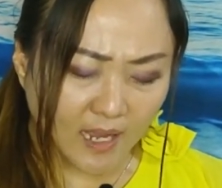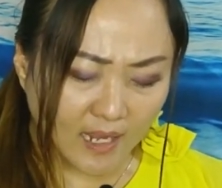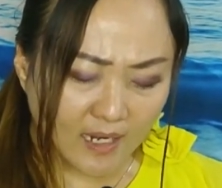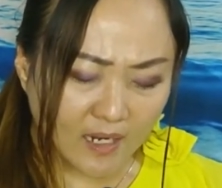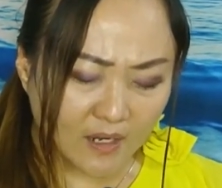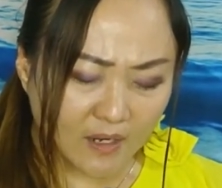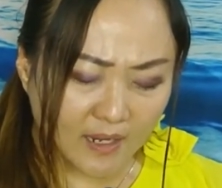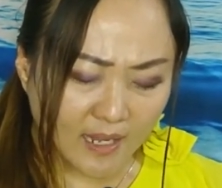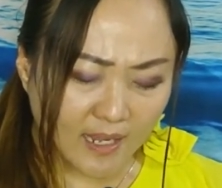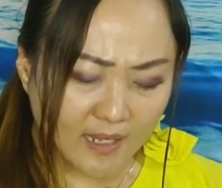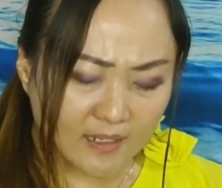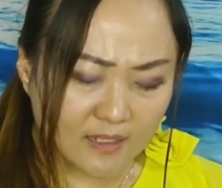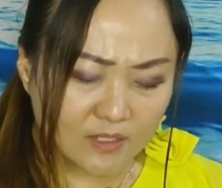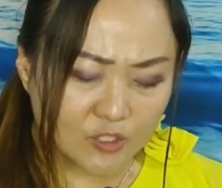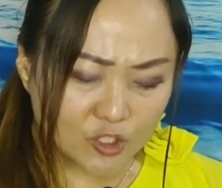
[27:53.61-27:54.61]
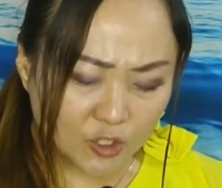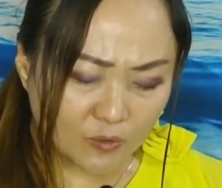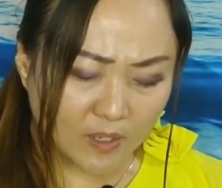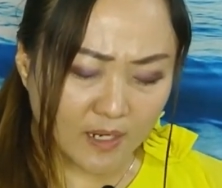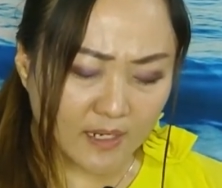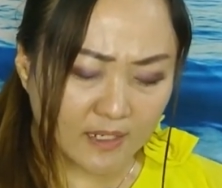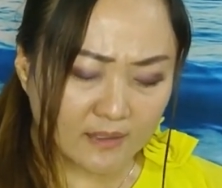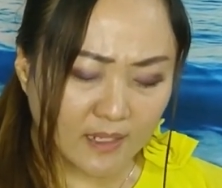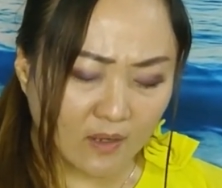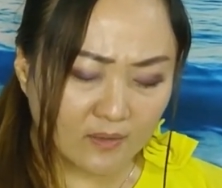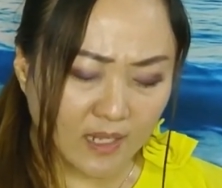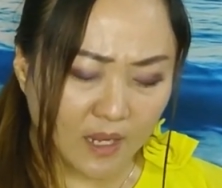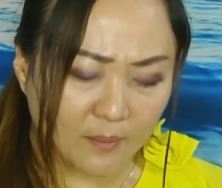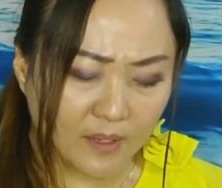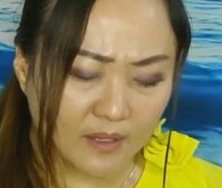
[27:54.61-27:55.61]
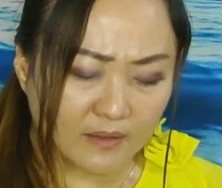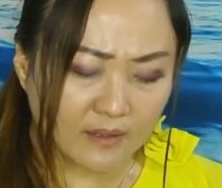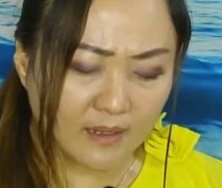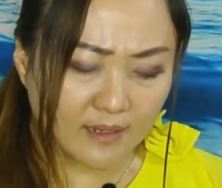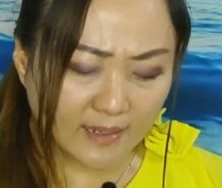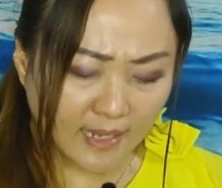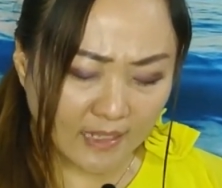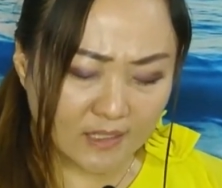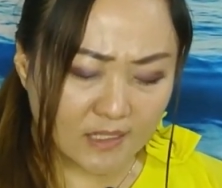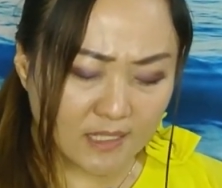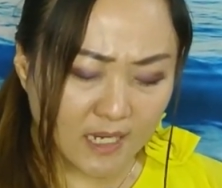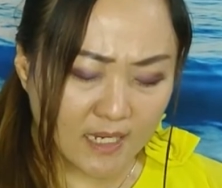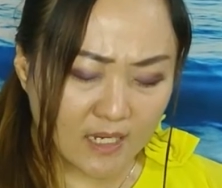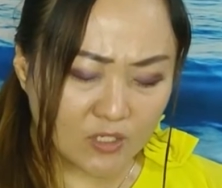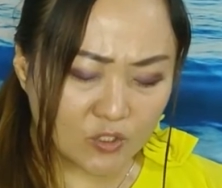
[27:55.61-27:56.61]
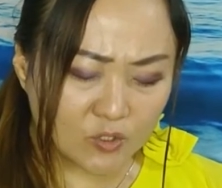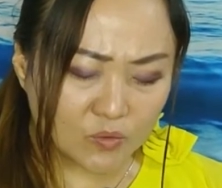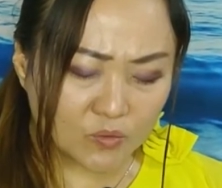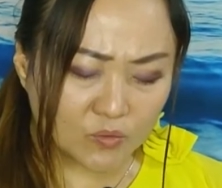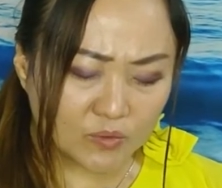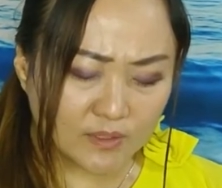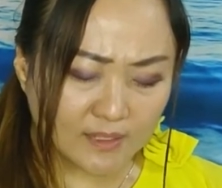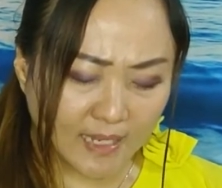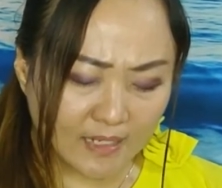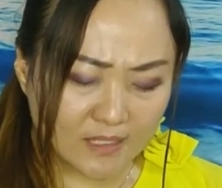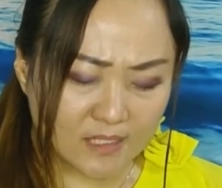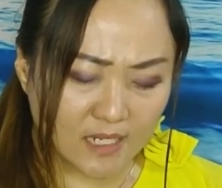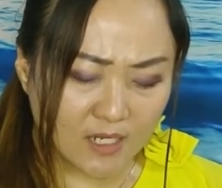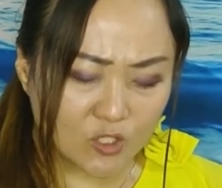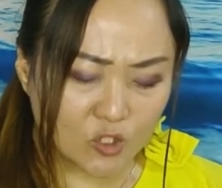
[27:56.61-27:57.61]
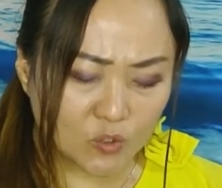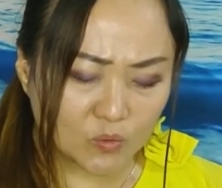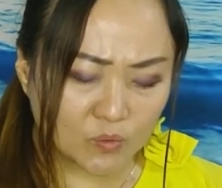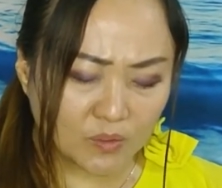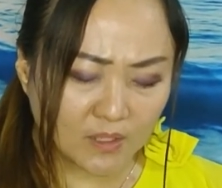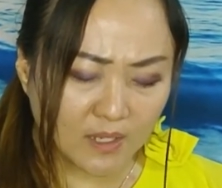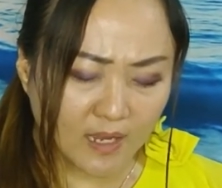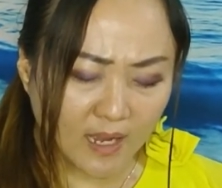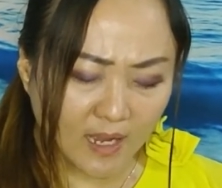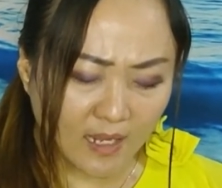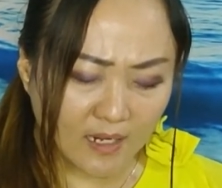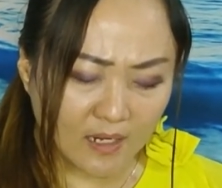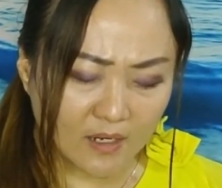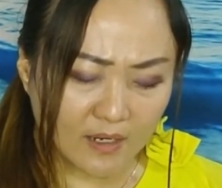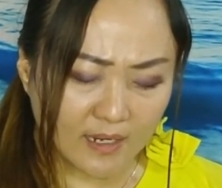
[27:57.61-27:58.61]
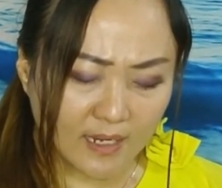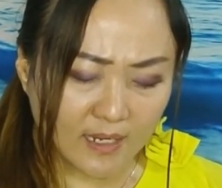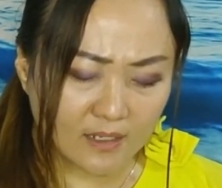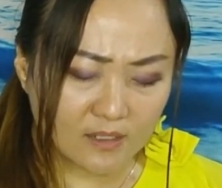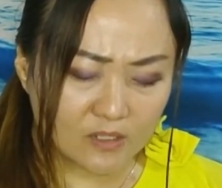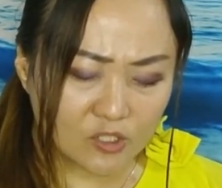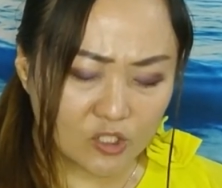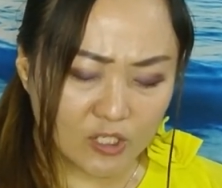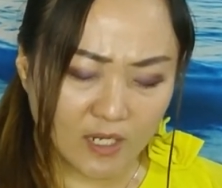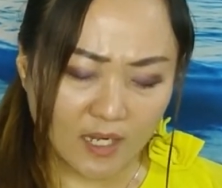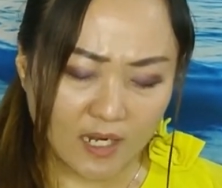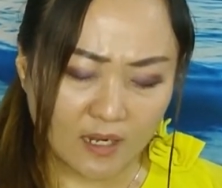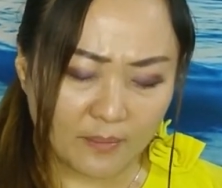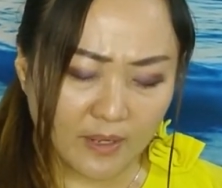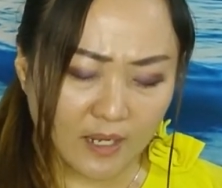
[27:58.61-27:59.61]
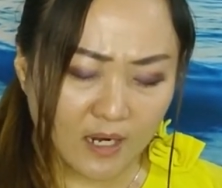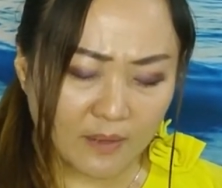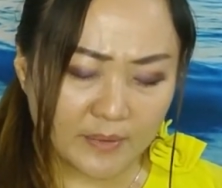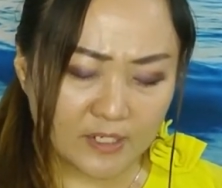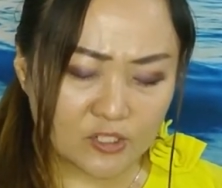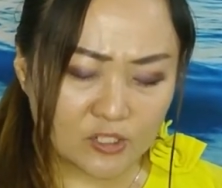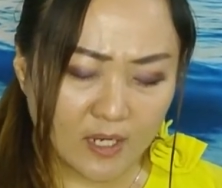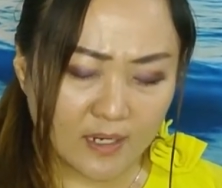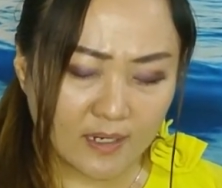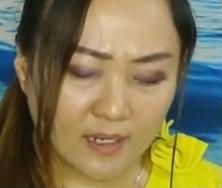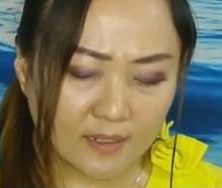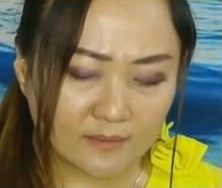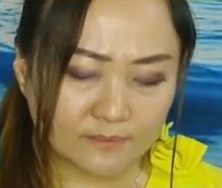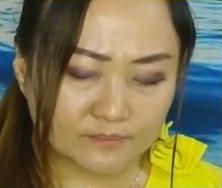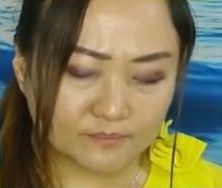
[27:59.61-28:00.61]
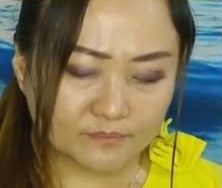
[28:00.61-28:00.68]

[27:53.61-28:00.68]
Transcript: 哈利路亚，救恩临到他们，感谢耶稣，感谢主。哈利路亚，希格拉巴拉巴善爱。